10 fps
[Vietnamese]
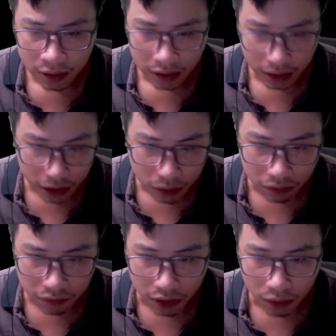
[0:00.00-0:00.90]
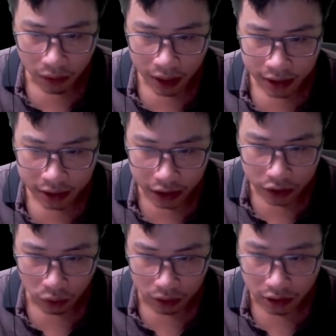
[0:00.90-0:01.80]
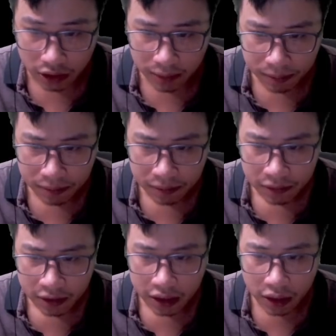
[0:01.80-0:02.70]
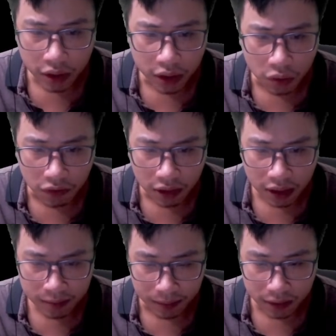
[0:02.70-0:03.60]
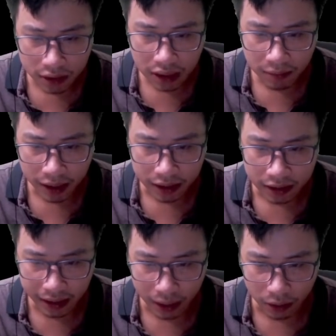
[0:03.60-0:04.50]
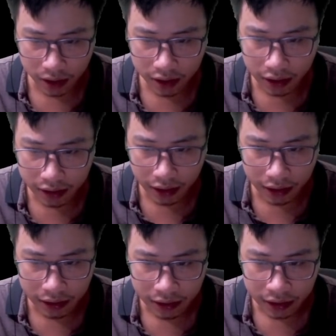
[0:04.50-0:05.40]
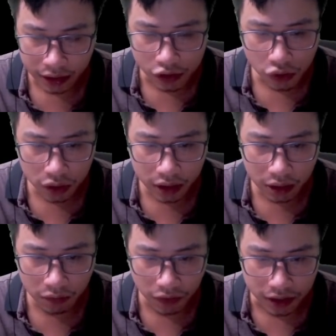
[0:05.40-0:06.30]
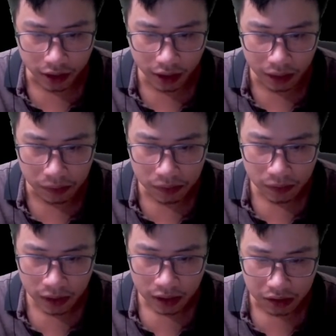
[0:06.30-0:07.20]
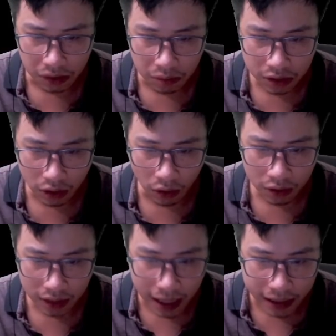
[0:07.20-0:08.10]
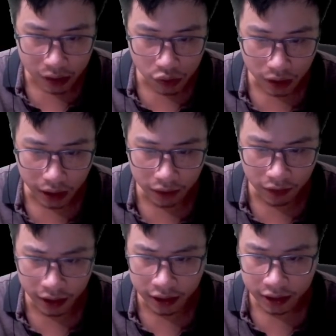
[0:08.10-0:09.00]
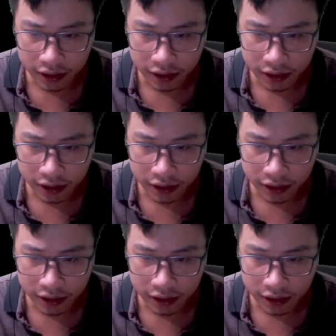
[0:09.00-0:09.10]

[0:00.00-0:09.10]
Liên tục vượt qua nhị tổn tứ kiếp, yêu khí của Vương Lâm lập tức tăng mạnh, gào thét kinh thiên, khiến cho tinh không phải chấn động, giống như có đại yêu xuất thế vậy.